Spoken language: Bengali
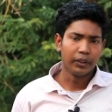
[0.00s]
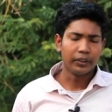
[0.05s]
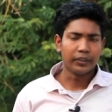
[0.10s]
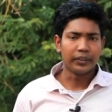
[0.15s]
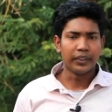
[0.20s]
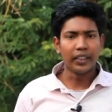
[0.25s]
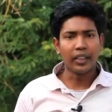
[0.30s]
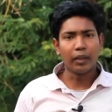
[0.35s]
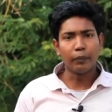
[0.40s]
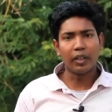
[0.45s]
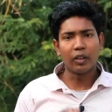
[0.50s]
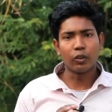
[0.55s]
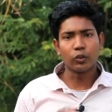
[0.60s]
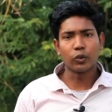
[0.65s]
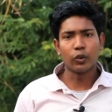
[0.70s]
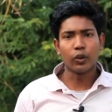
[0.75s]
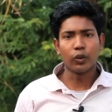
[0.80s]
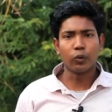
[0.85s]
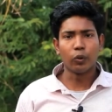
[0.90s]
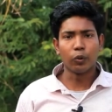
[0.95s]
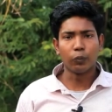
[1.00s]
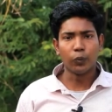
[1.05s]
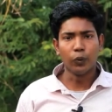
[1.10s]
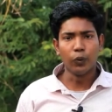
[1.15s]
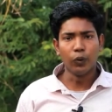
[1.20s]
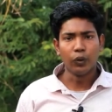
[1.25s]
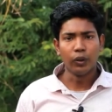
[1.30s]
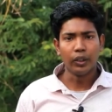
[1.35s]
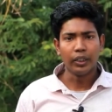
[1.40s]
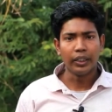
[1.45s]
দেন আমি আলোচনা করব
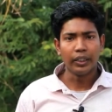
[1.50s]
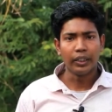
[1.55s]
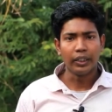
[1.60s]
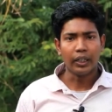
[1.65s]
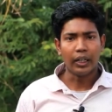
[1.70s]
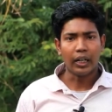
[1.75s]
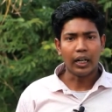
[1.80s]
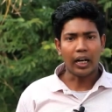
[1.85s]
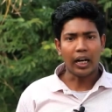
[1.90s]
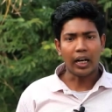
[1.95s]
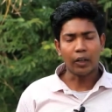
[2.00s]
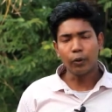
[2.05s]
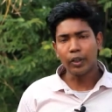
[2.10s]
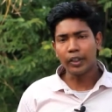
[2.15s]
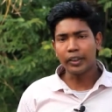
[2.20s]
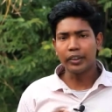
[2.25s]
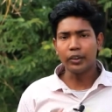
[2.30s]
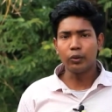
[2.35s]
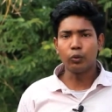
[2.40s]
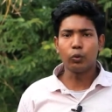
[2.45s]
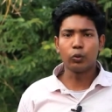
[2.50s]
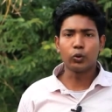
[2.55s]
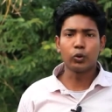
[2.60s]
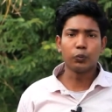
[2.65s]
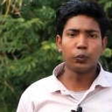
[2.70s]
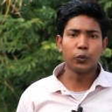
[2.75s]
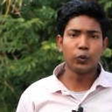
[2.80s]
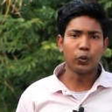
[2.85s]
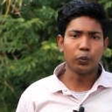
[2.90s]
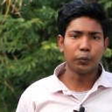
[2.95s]
আরও একটি
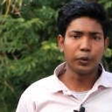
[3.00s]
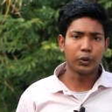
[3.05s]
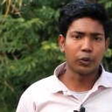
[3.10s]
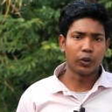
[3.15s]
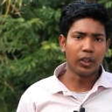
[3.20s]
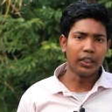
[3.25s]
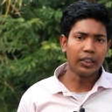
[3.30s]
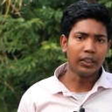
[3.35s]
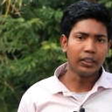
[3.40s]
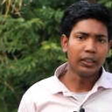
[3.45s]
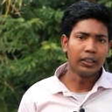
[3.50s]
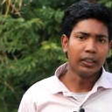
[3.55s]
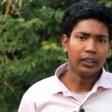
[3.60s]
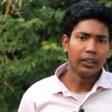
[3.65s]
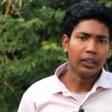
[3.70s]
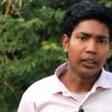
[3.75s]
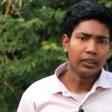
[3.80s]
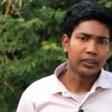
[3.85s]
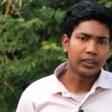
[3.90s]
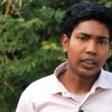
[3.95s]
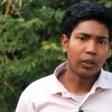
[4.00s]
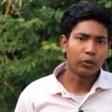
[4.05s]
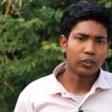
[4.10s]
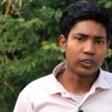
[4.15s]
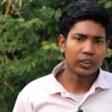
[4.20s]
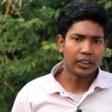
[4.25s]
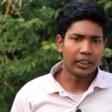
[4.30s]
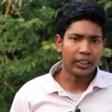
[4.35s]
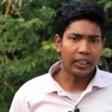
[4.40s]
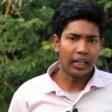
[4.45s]
গুরুত্বপূর্ণ বিষয় যা হচ্ছে